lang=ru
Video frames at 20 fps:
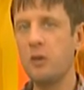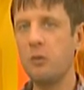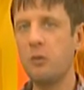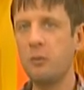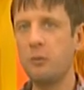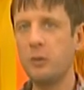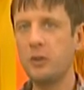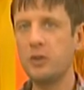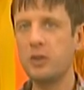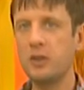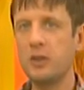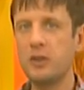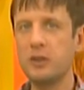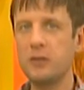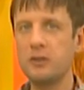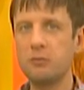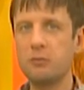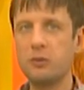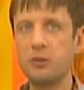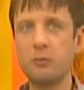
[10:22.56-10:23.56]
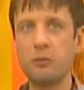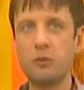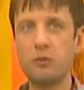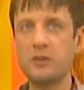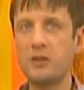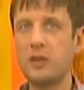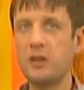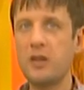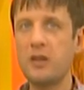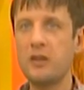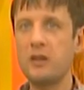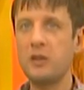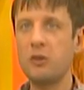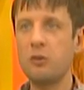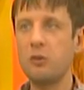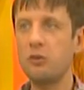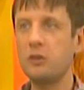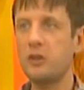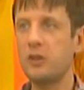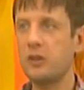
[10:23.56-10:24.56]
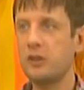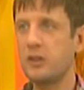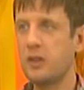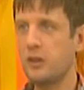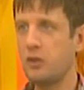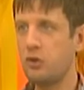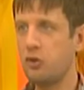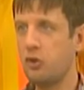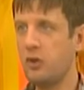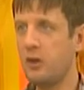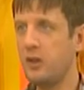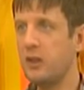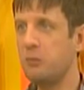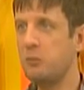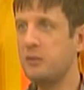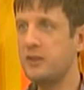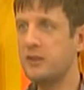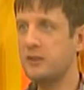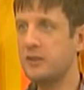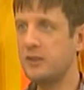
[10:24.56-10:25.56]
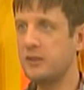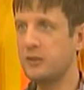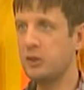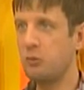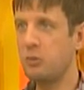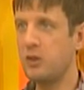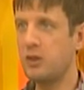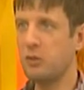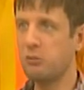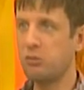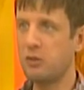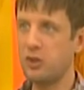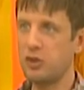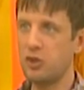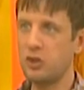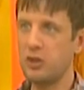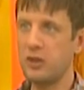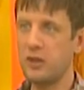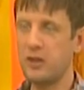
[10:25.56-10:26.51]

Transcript: понравилось. Было просто раннее утро, а так еще климатизация у меня не прошла,